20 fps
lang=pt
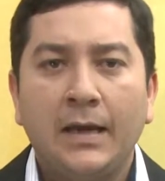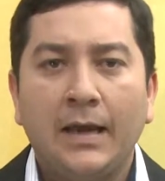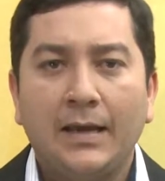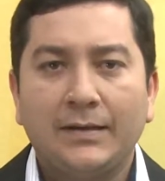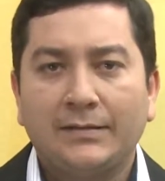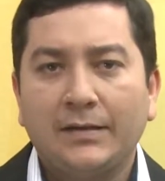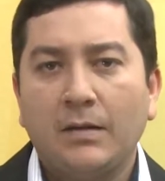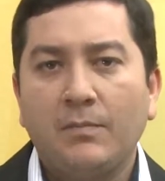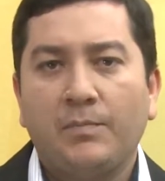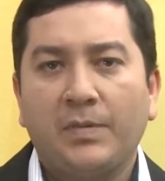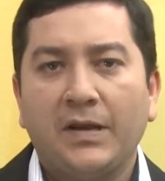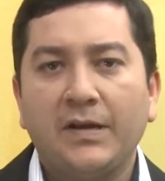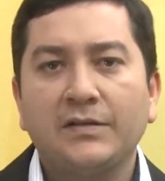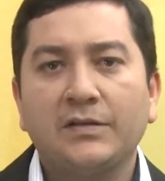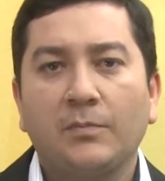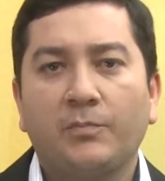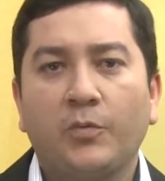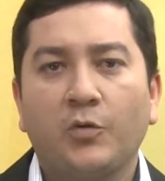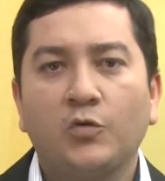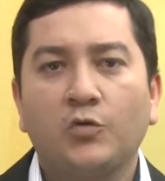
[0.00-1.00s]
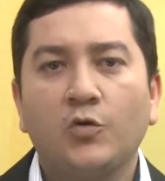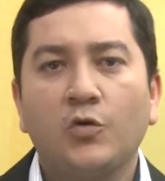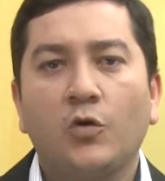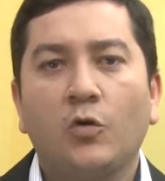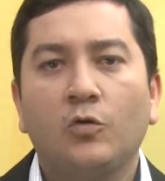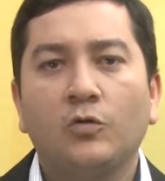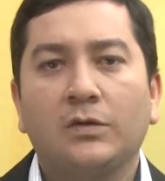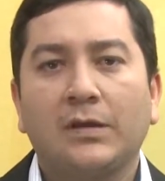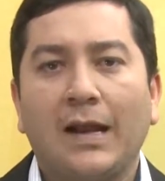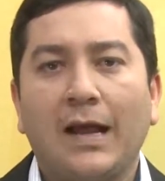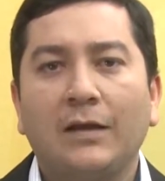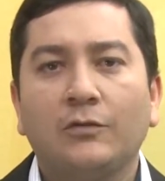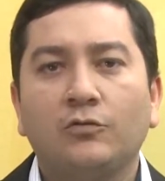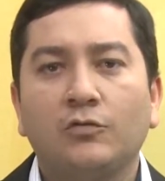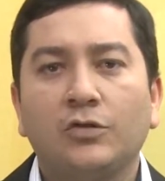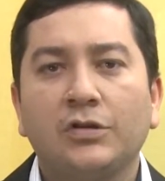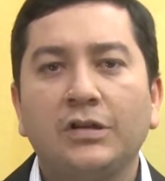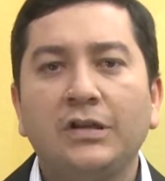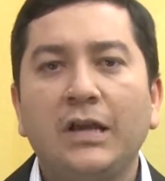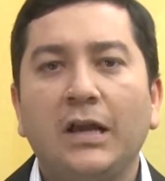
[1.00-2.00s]
Essa empresa possui
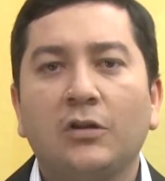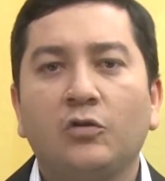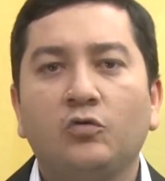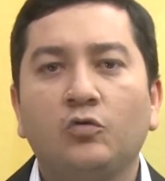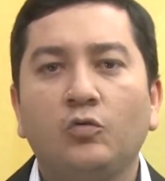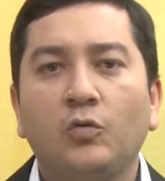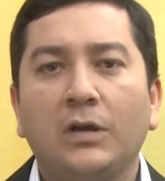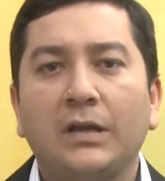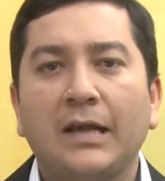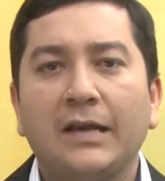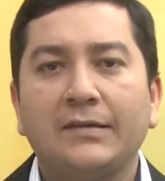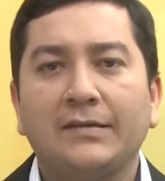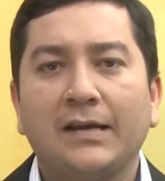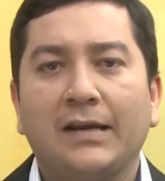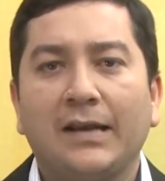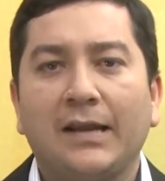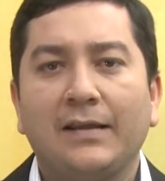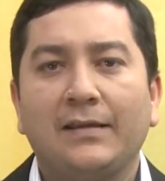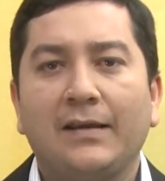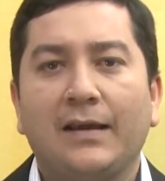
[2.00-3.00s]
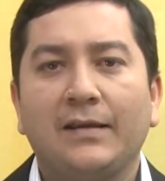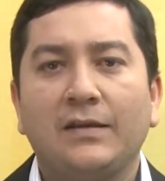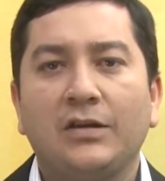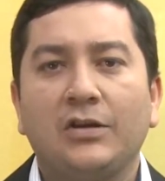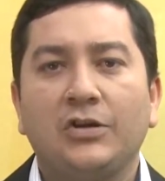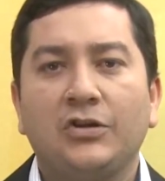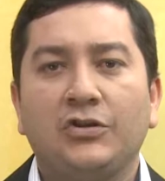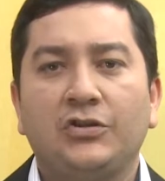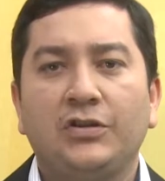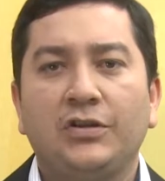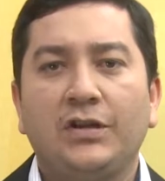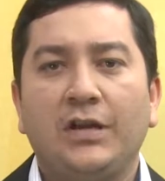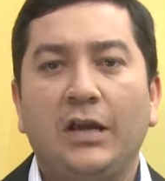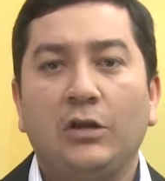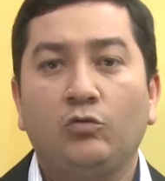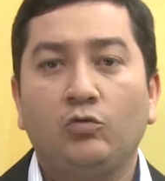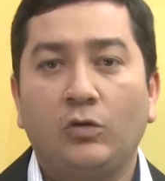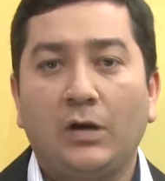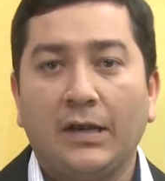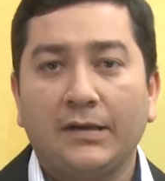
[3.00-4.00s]
contratos e atua nas secretarias de
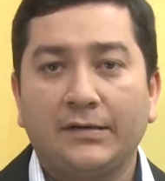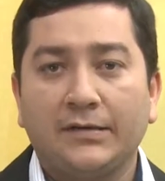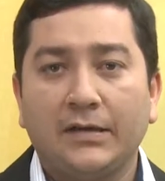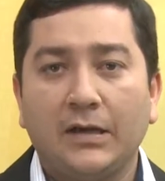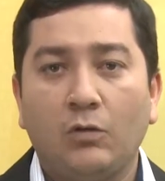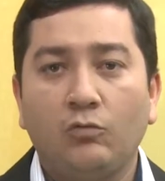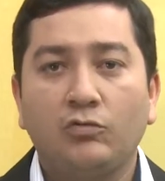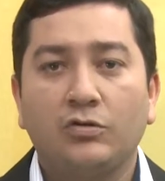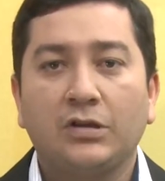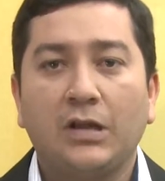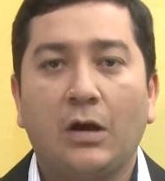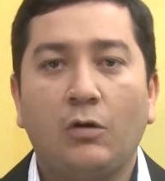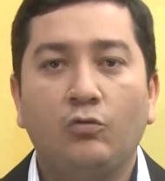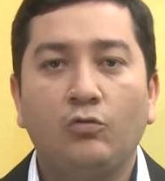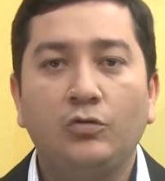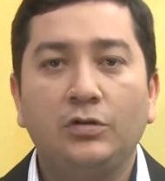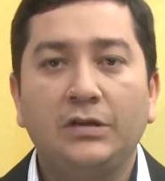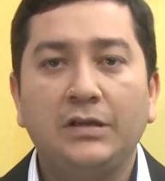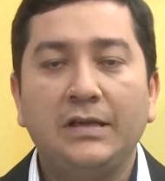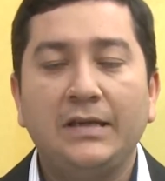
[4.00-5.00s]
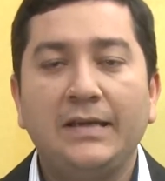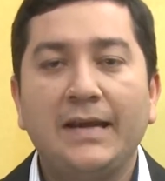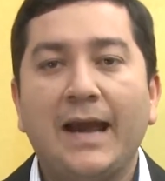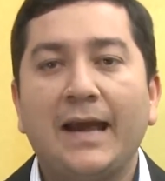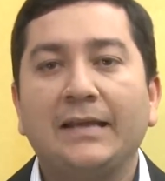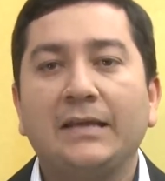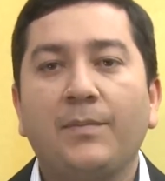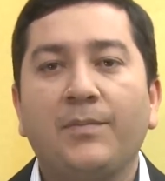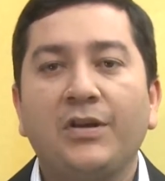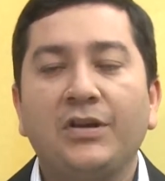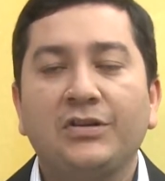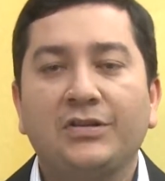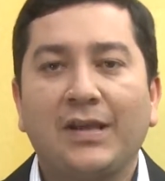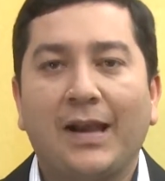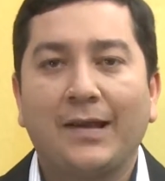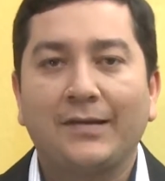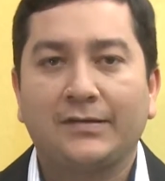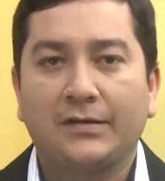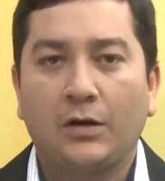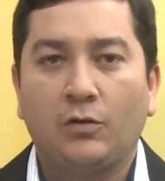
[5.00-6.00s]
Educação, Saúde e
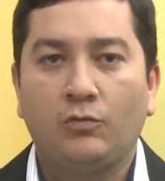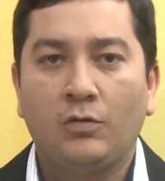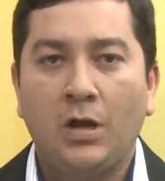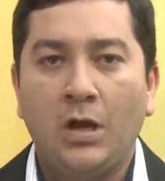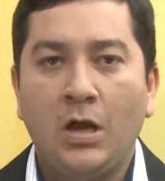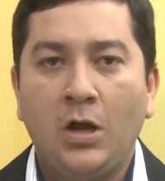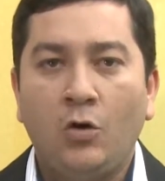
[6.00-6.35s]
Administração.